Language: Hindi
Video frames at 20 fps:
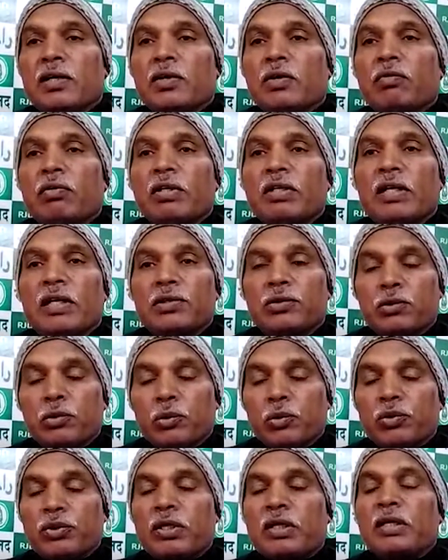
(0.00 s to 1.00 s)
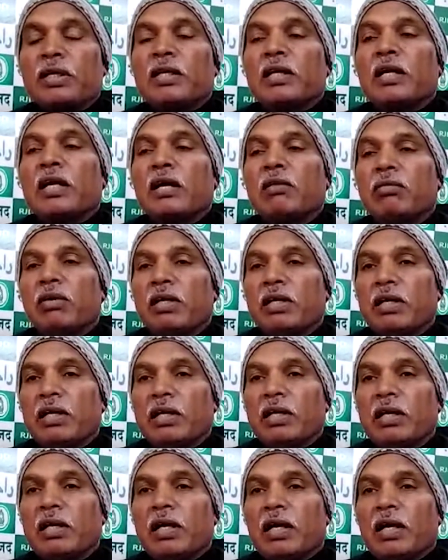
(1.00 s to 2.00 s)
रवैया शुरू से ही खराब रही
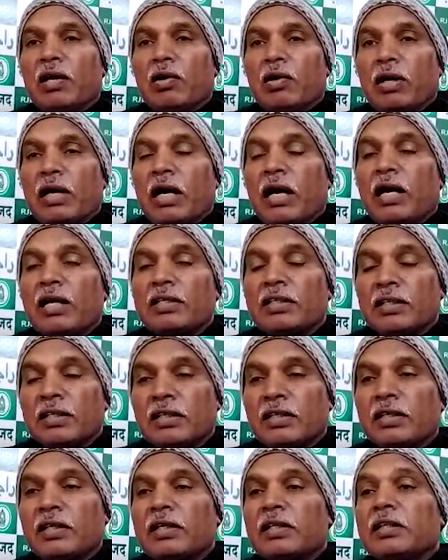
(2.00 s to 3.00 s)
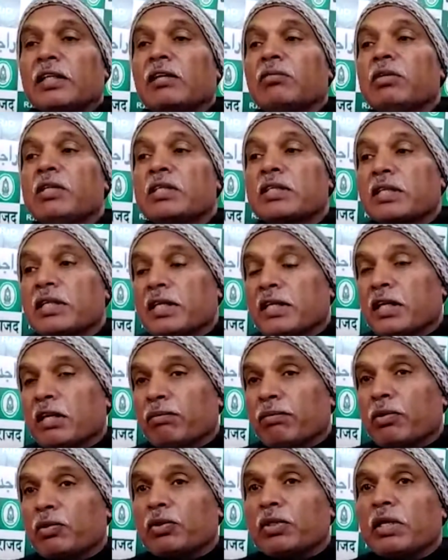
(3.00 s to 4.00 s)
है और आज जब इस कदर
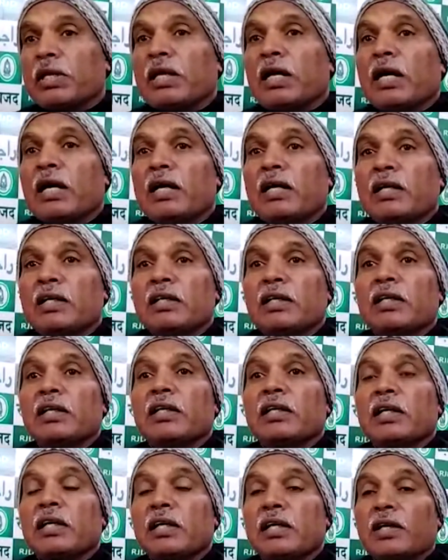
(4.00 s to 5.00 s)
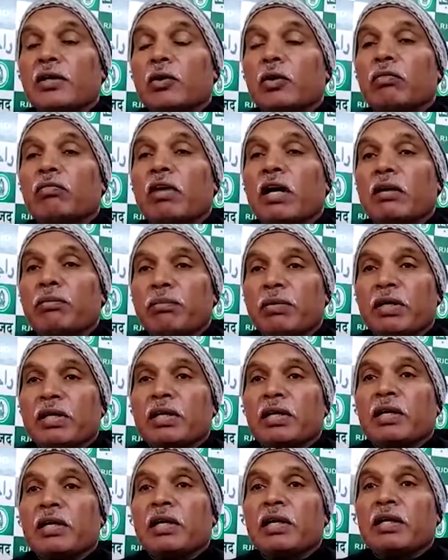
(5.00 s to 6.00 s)
पहुंच गया है रिजल्ट के लिए लोग मारपीट
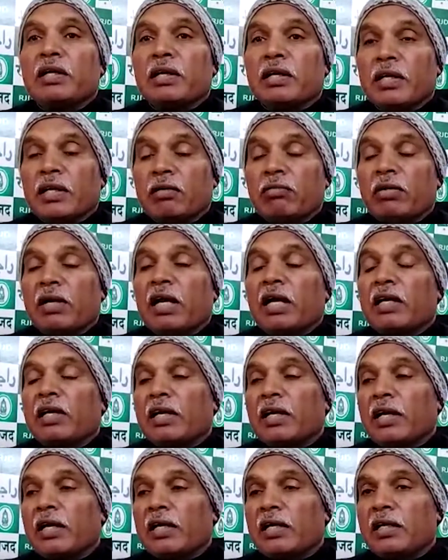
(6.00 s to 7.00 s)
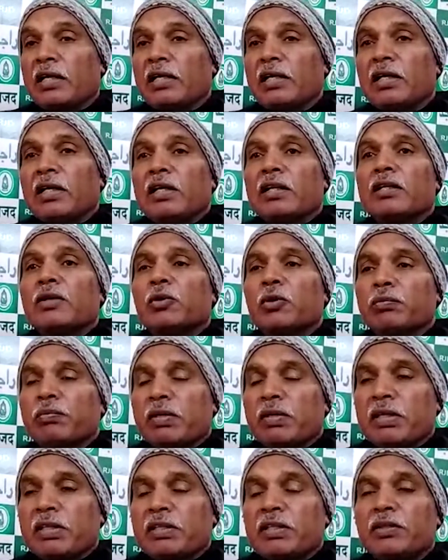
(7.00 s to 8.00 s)
कर रहे हैं ट्रेन में आग लगा रहे हैं तो उस
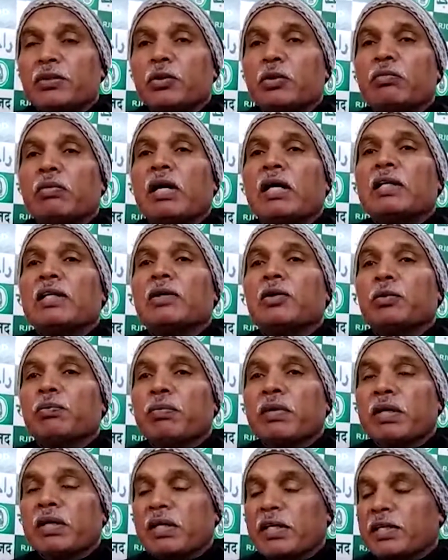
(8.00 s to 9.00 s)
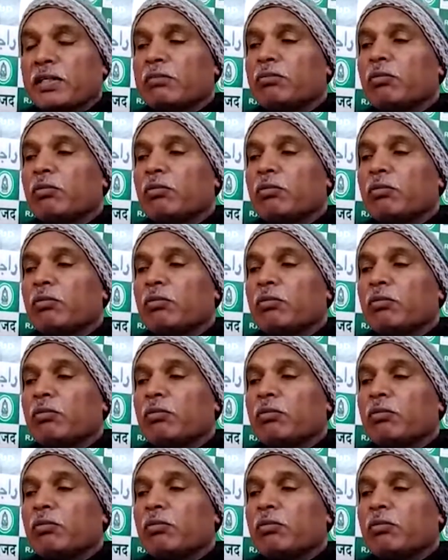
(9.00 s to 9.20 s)
पर नीतीश कुमार जी उस पर केस